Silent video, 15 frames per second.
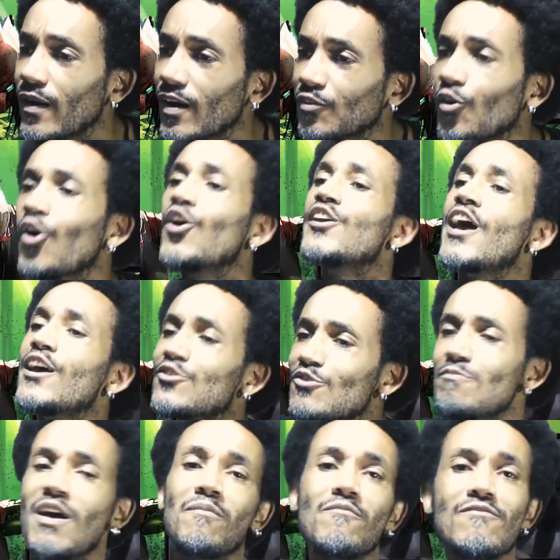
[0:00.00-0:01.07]
predador e é
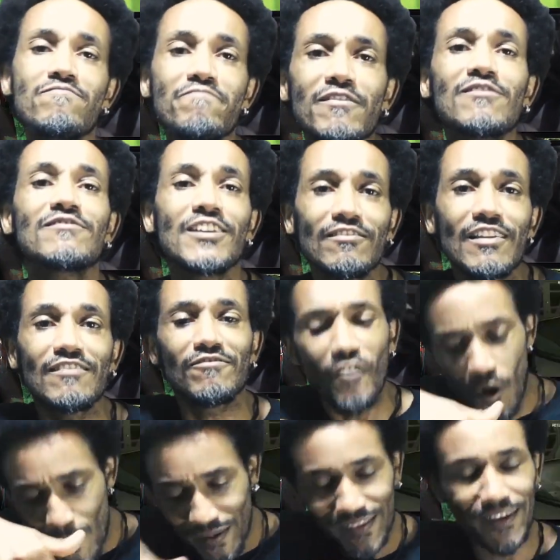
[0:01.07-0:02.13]
isso mesmo. Porque se,
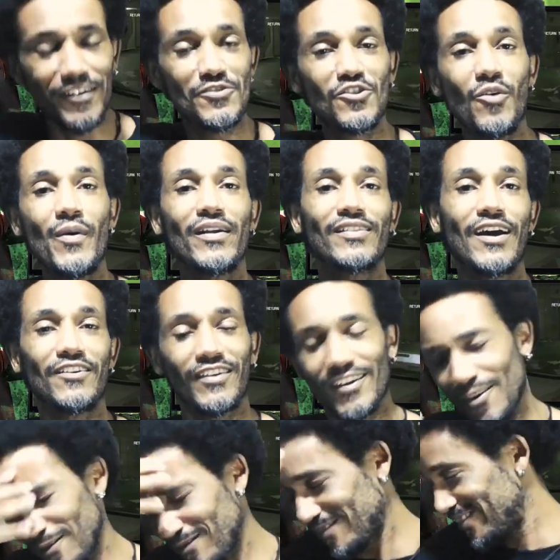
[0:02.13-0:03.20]
comenta aqui nos comentários o
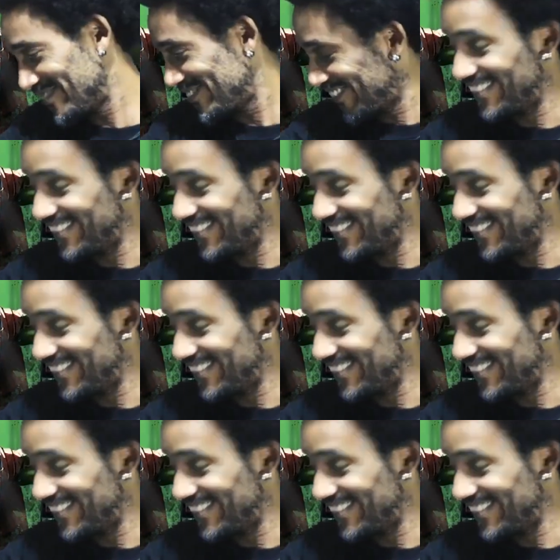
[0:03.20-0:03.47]
que, que eu vou